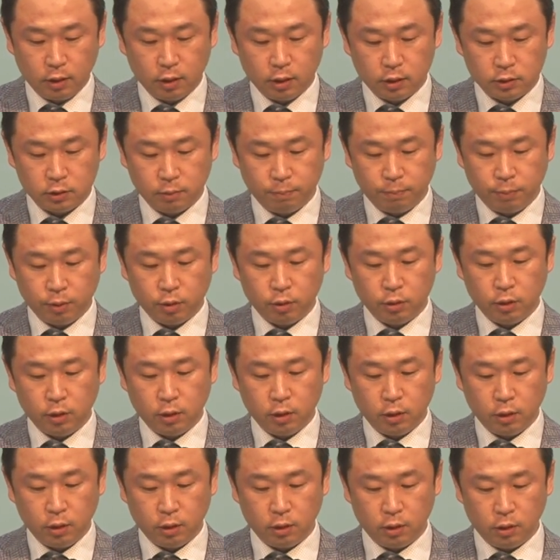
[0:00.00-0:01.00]

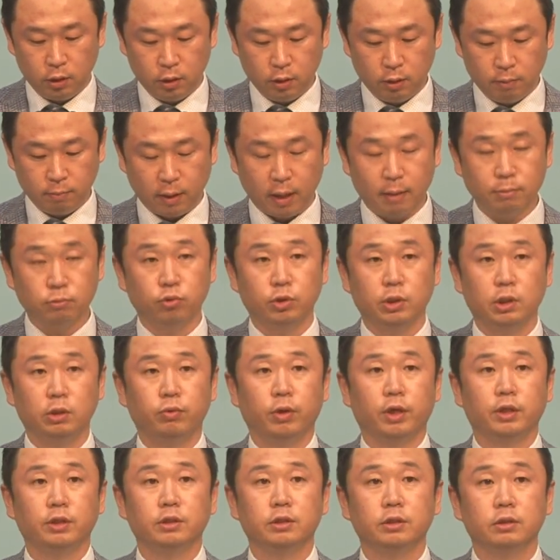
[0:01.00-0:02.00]
시편이
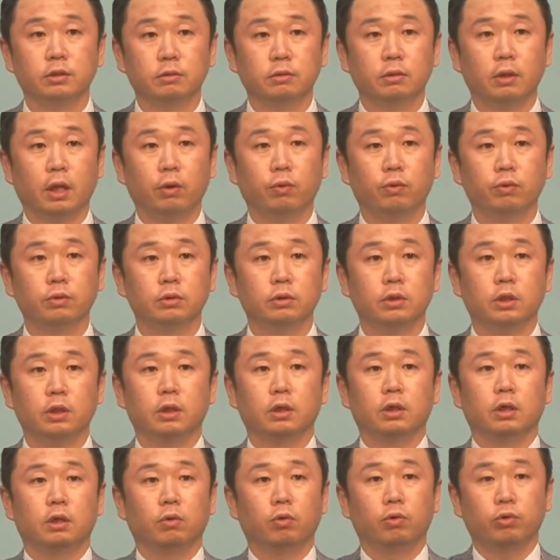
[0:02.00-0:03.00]
마무리되는
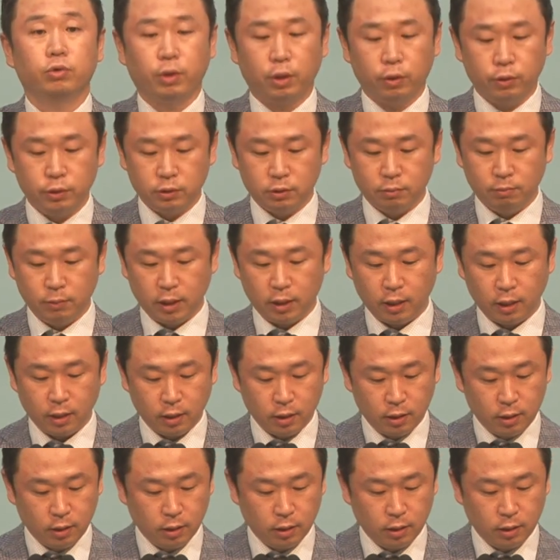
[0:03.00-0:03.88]
내용들이 기록되어 있습니다.